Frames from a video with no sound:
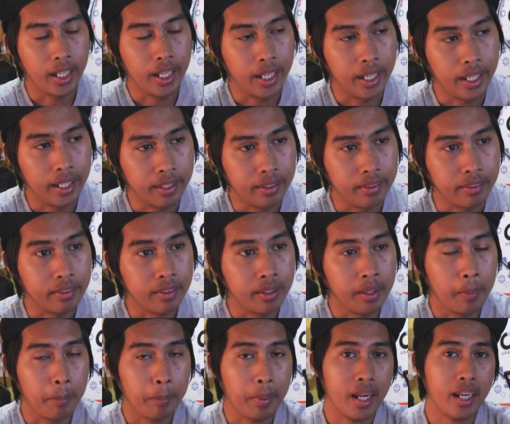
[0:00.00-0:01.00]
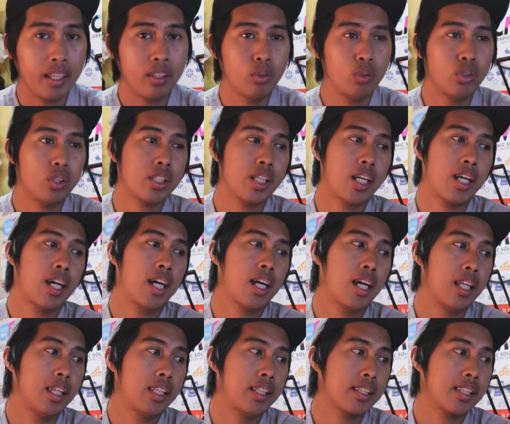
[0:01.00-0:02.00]
And, para dun
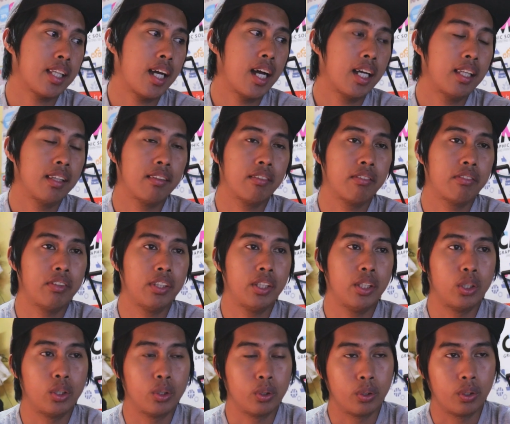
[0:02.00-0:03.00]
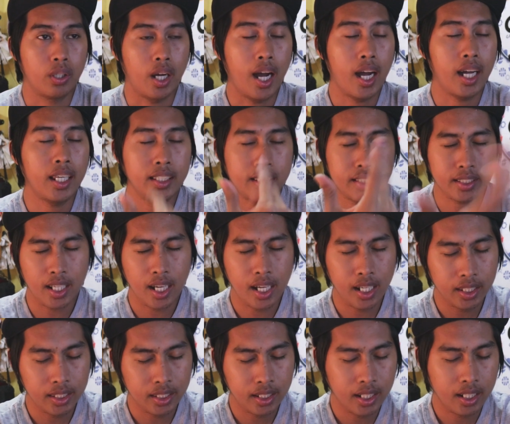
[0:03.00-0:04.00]
sa listahan ng video, uh,
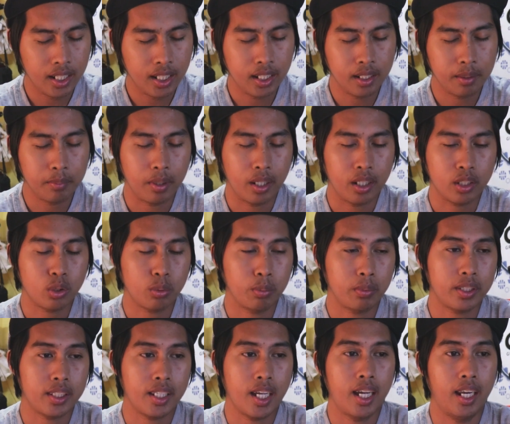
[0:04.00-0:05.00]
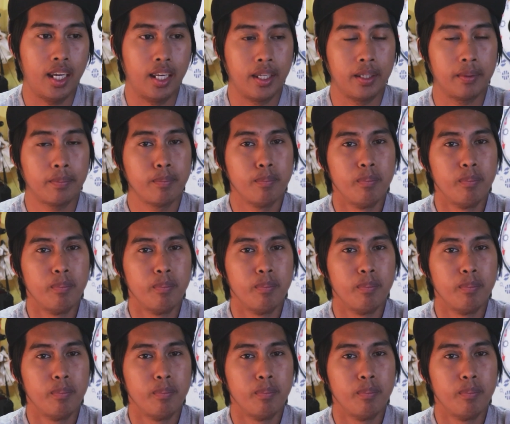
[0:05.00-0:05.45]
listahan ng mga sumasali,